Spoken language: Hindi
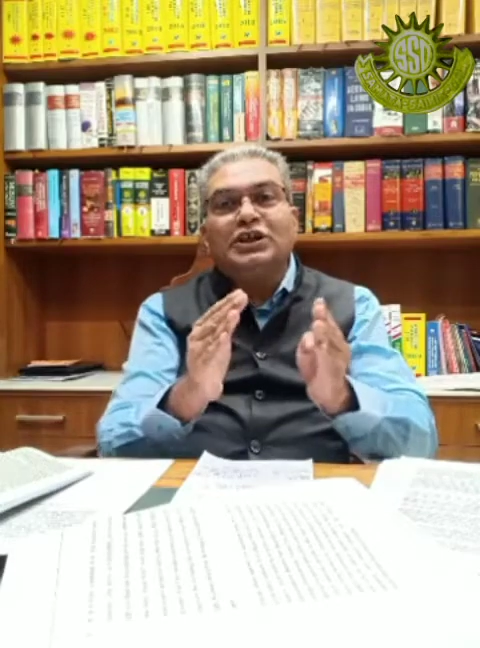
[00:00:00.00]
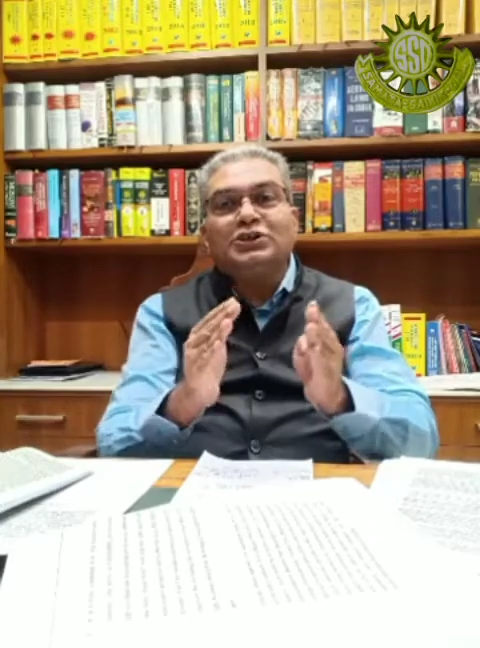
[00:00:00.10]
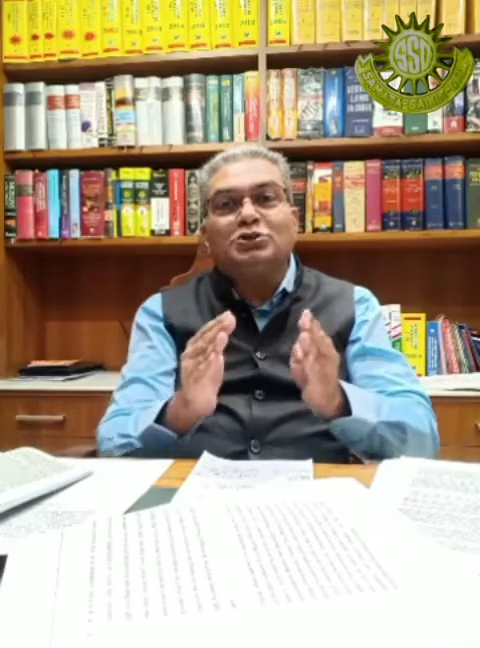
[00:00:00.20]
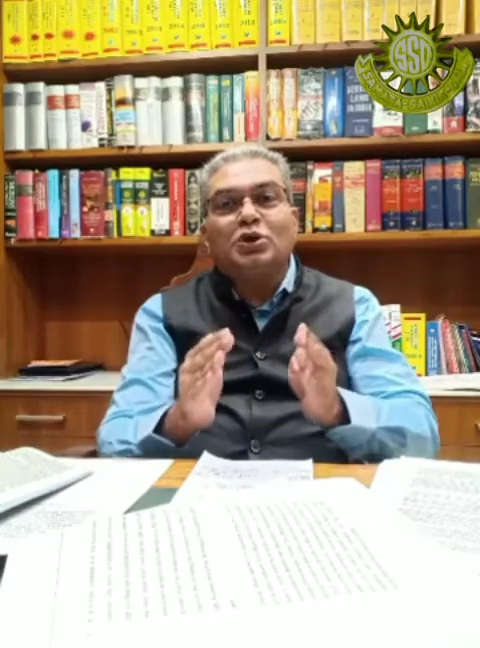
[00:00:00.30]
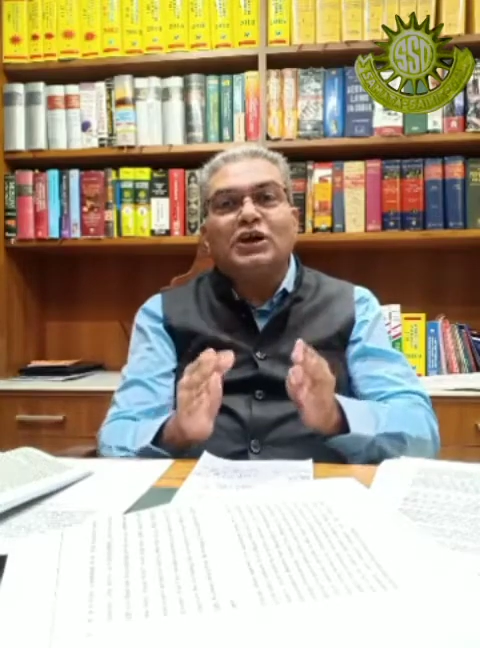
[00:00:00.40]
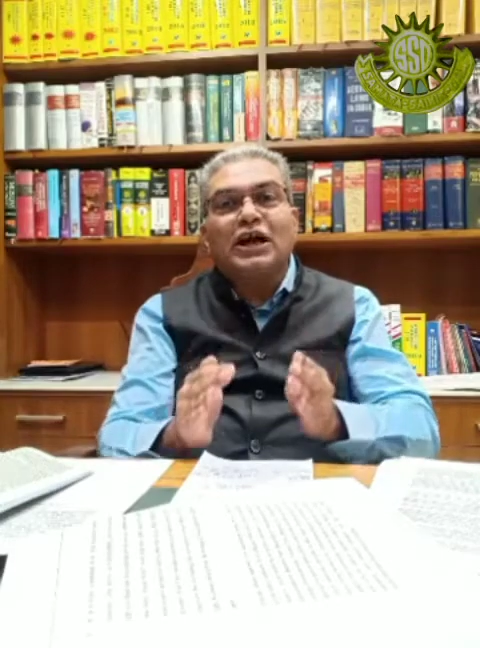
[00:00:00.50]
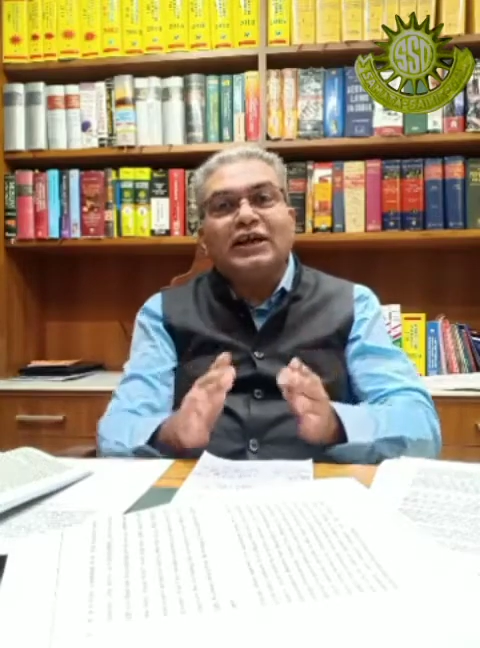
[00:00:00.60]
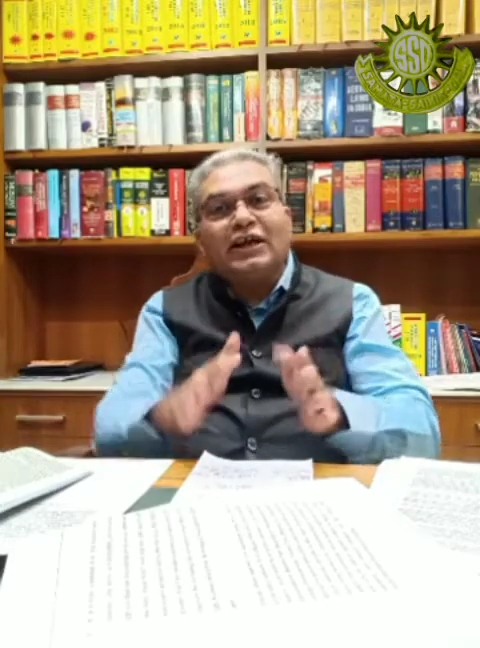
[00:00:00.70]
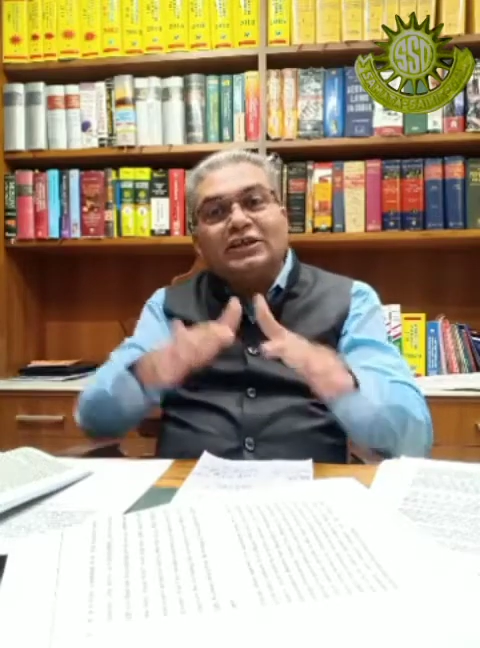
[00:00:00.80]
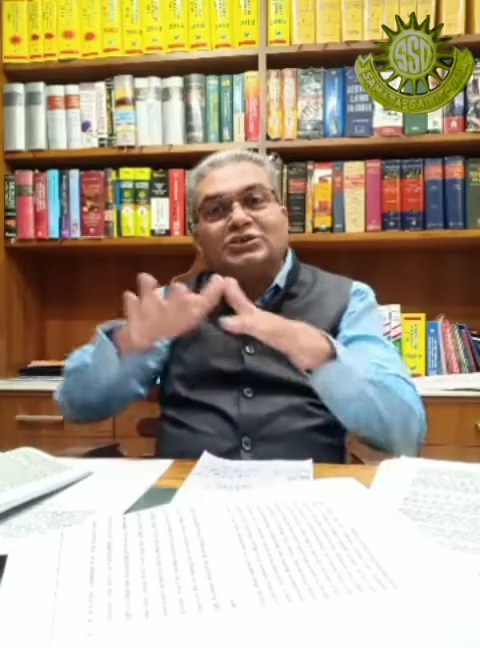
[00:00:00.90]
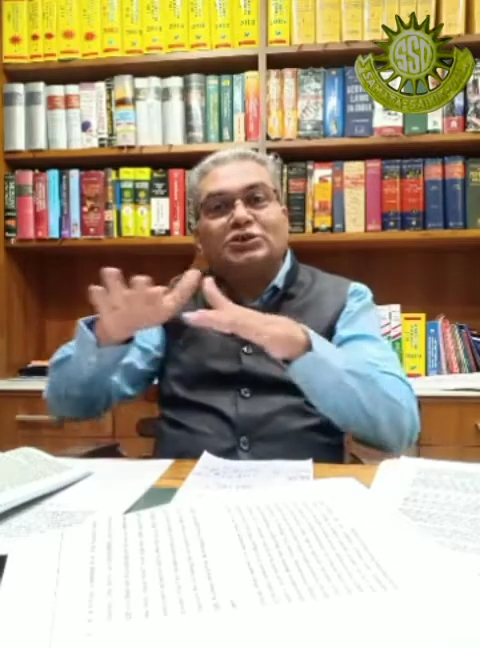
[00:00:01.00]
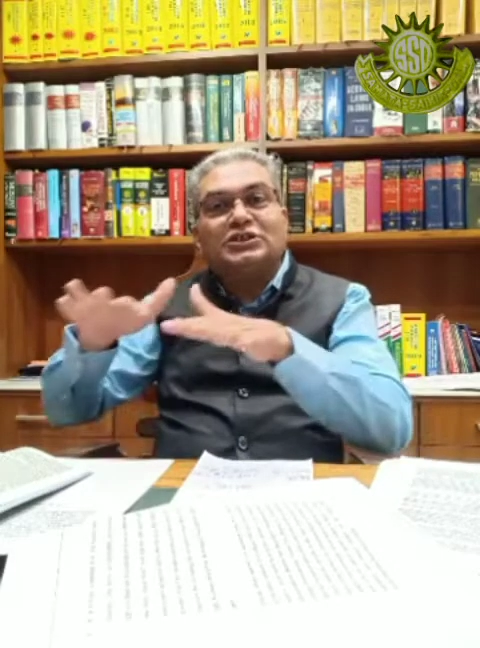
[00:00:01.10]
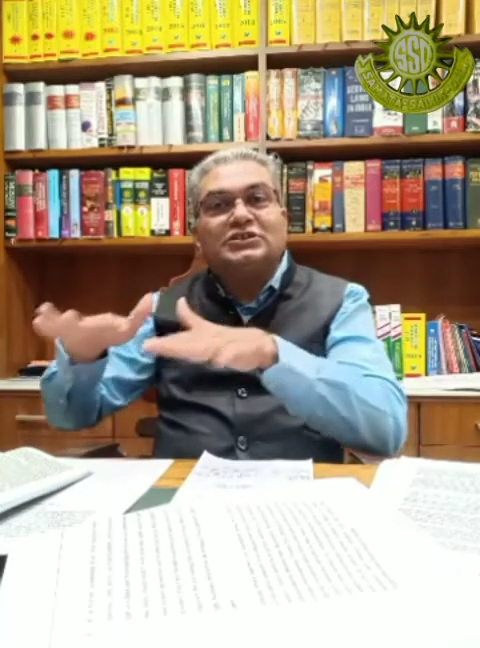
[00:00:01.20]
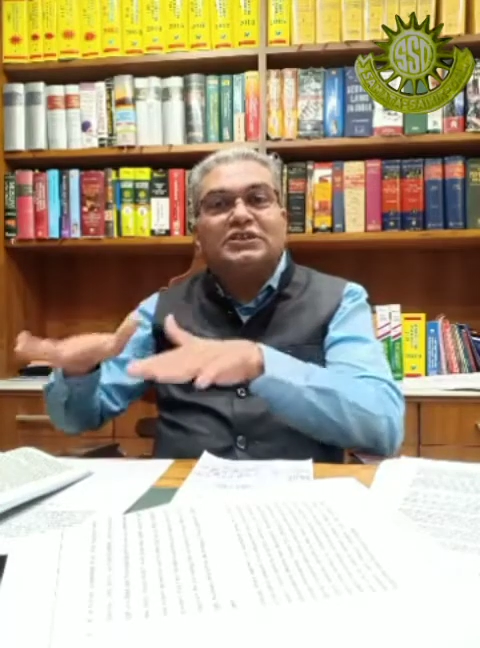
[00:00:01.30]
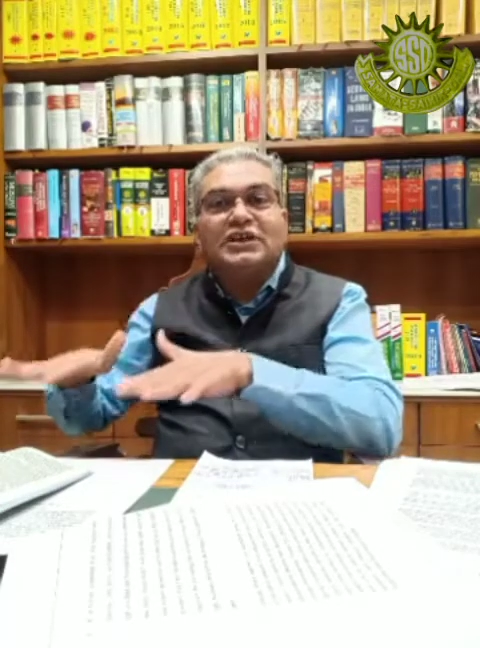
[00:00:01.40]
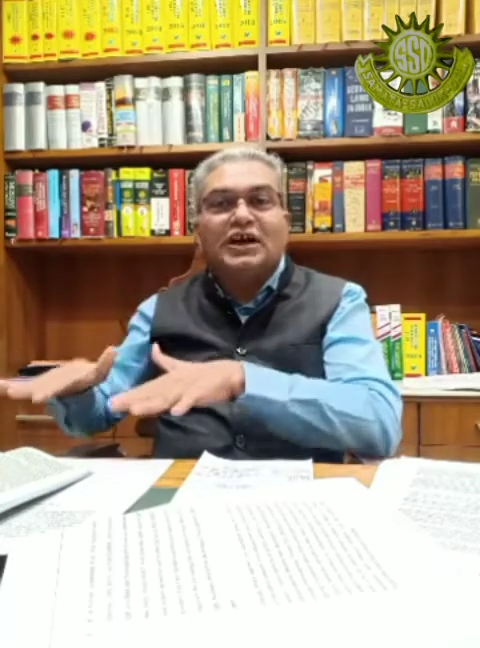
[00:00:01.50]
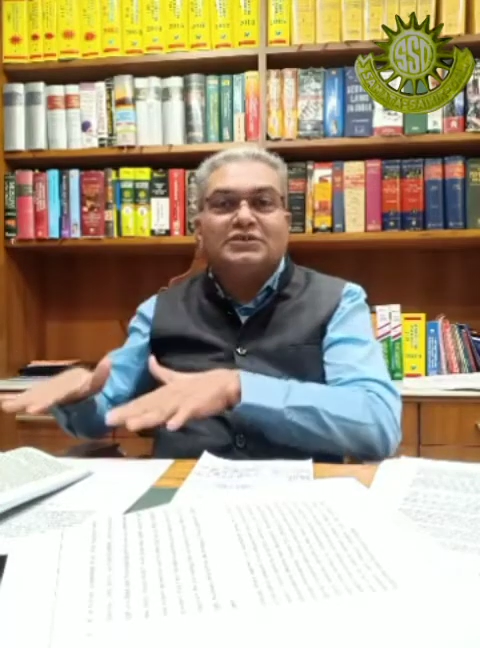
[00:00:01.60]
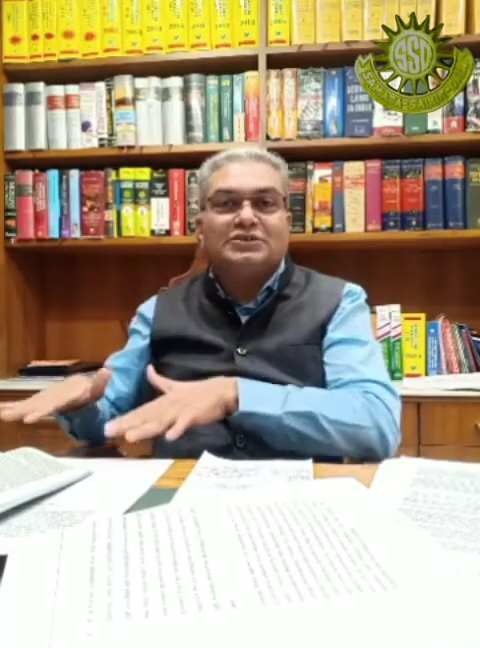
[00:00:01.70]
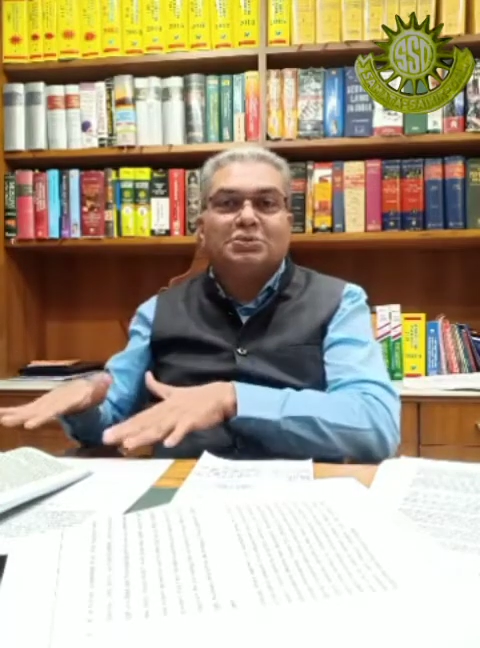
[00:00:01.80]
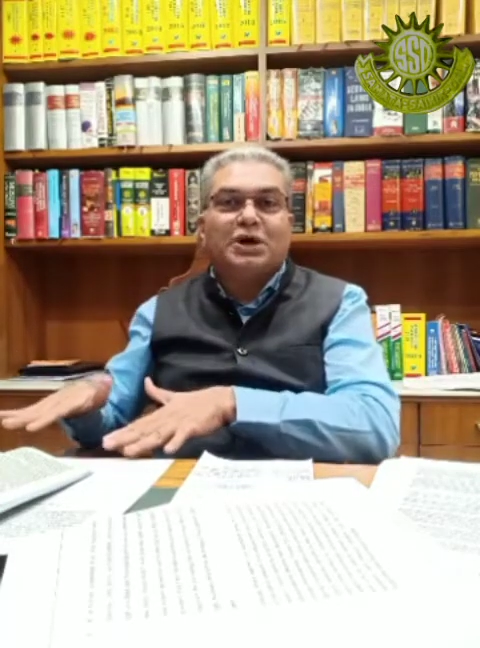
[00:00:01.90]
देशद्रोह का यानी स्वतंत्रता
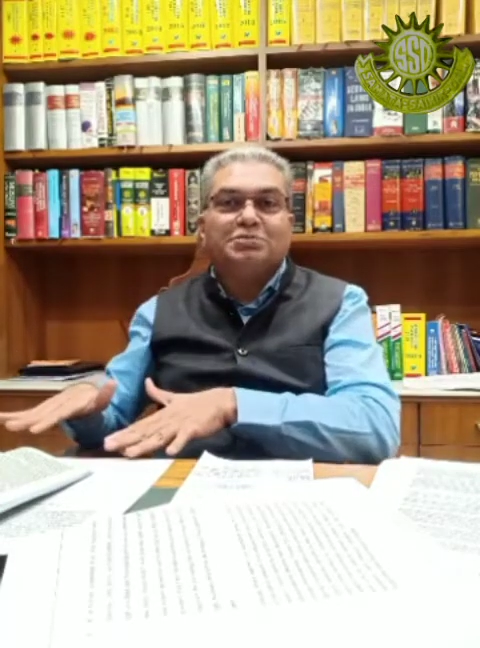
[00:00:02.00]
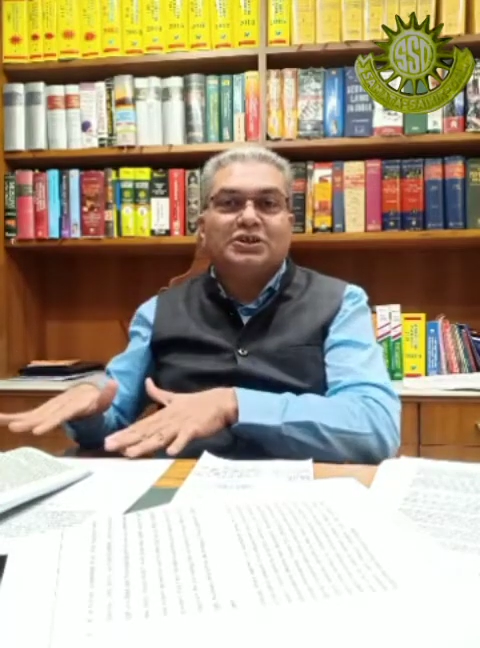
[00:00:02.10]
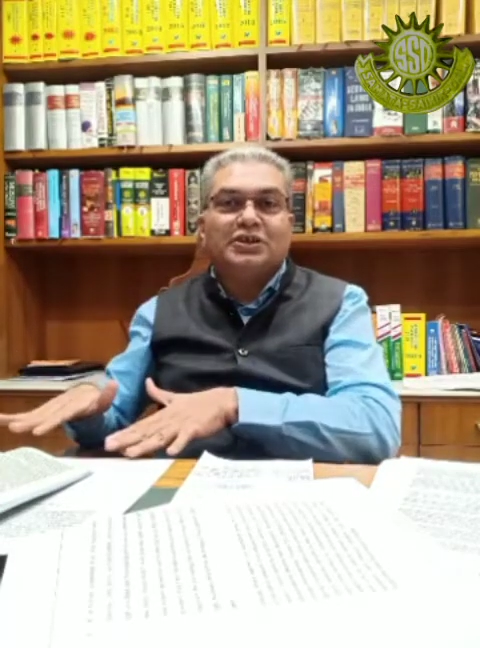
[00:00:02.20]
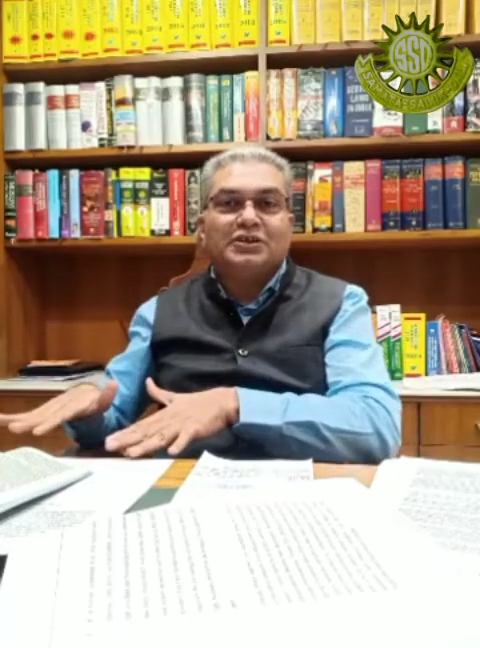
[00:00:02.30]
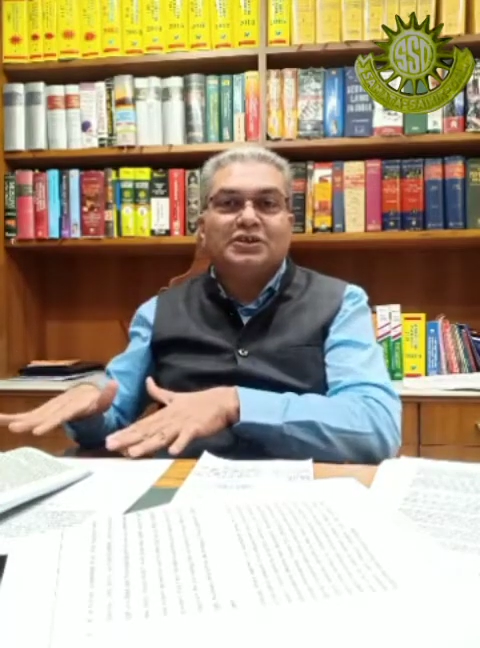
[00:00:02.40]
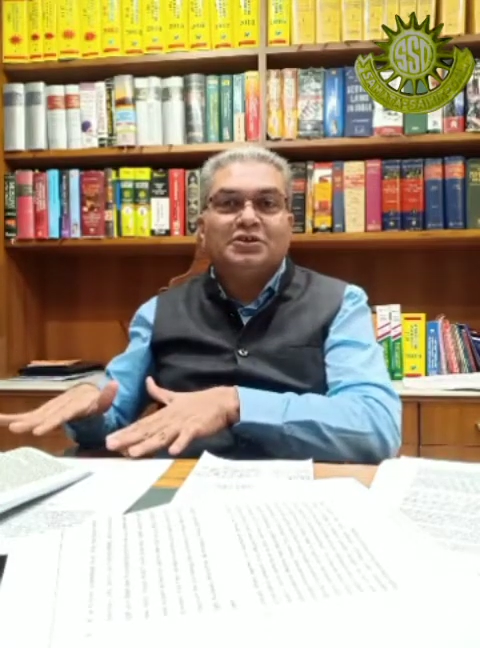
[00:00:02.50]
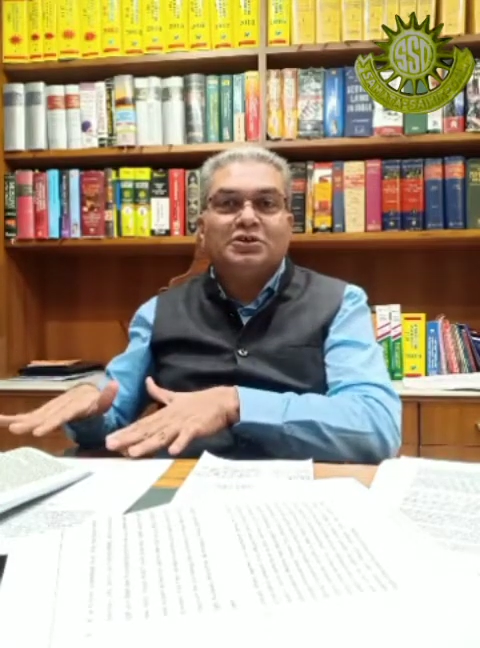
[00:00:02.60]
खत्म समाप्त कर दी